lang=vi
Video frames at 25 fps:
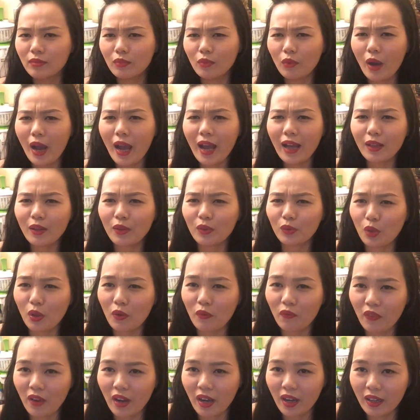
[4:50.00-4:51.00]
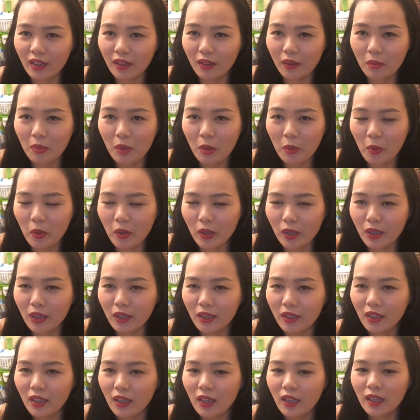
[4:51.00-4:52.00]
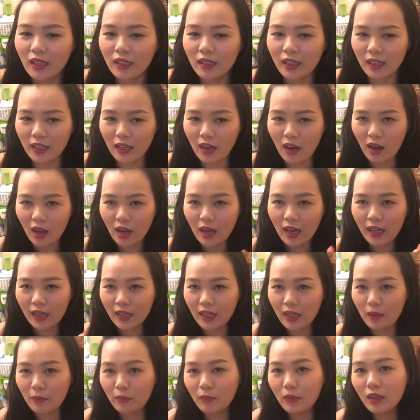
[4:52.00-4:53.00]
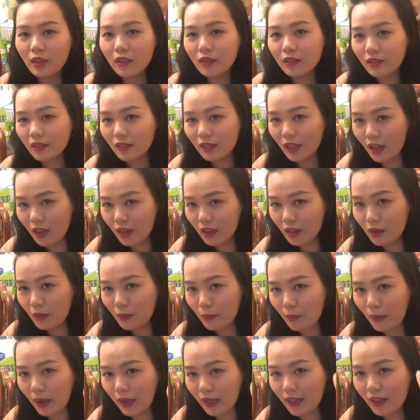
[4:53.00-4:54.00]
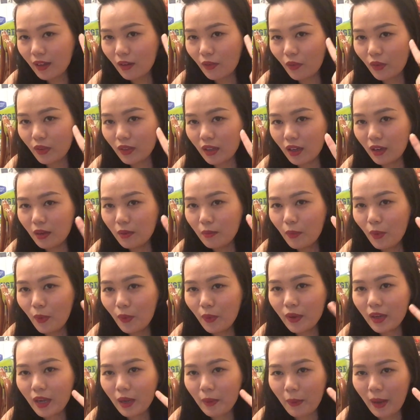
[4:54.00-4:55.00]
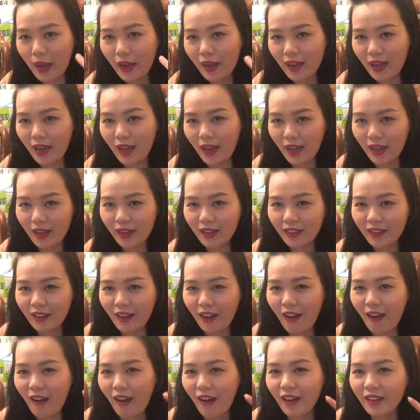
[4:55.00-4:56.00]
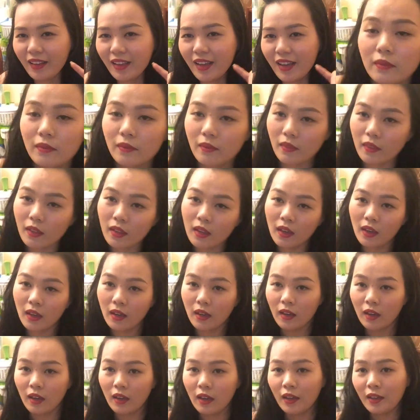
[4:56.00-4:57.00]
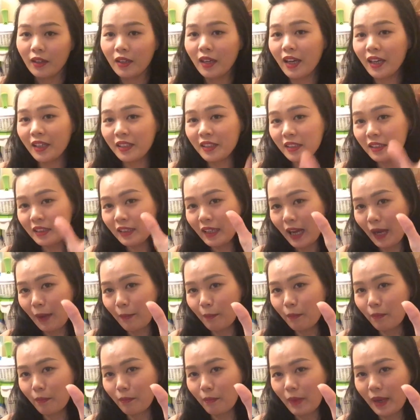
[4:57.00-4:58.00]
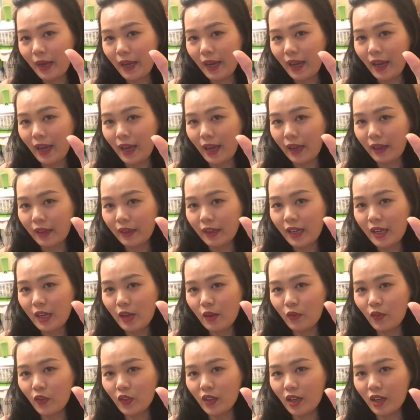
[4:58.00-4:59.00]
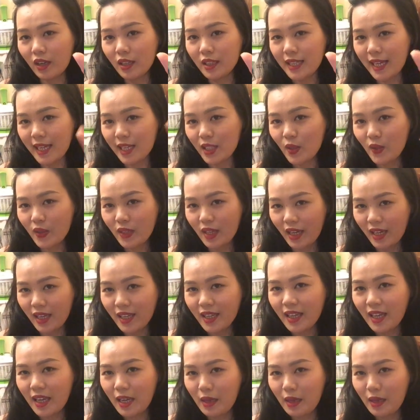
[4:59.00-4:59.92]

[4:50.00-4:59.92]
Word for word: quá là tuyệt vời rồi, đúng không mọi người? Thì đó là cái điểm thứ tư mà cái người phụ nữ muốn các bạn hẹn hò nhất. Nơi thứ năm mà cái người phụ nữ sẽ suy nghĩ